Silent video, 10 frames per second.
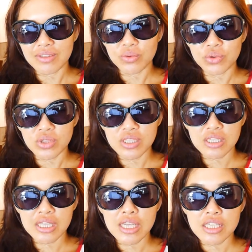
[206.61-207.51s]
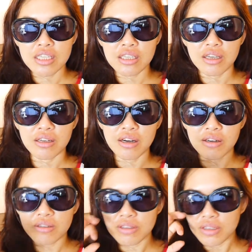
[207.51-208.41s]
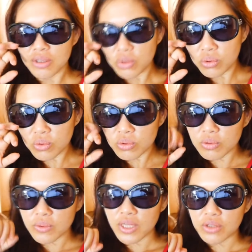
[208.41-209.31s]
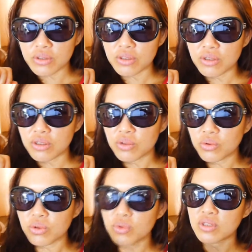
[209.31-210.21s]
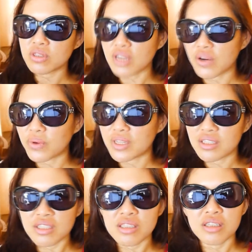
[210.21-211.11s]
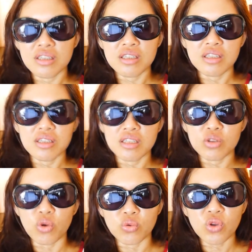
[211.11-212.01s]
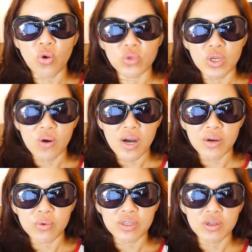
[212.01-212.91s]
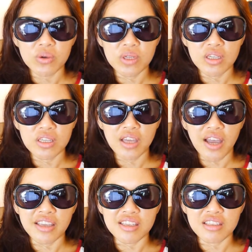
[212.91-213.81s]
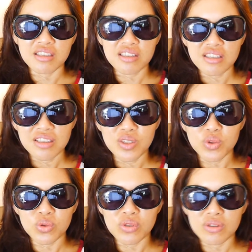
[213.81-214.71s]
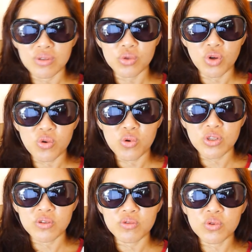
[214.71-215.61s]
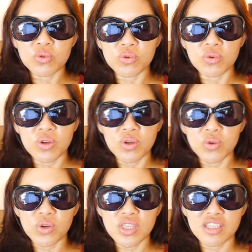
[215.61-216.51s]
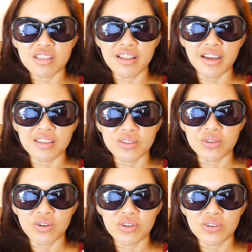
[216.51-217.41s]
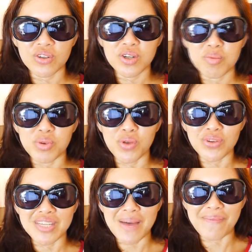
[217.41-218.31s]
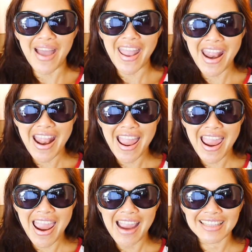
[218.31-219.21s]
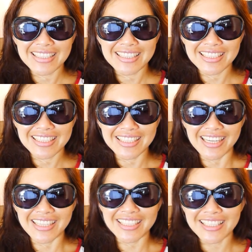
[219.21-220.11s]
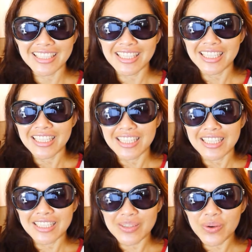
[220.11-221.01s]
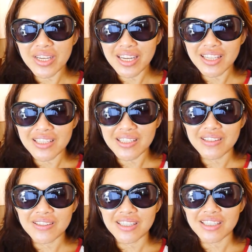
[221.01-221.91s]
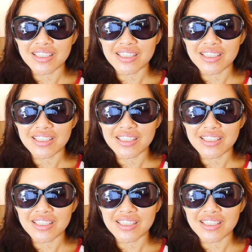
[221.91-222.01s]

我觉得这个练习很好。如果我要，如果我是台湾总统的话，我也会改革，就是全国的妇女月经来的时候不用上班。一样，你会看到，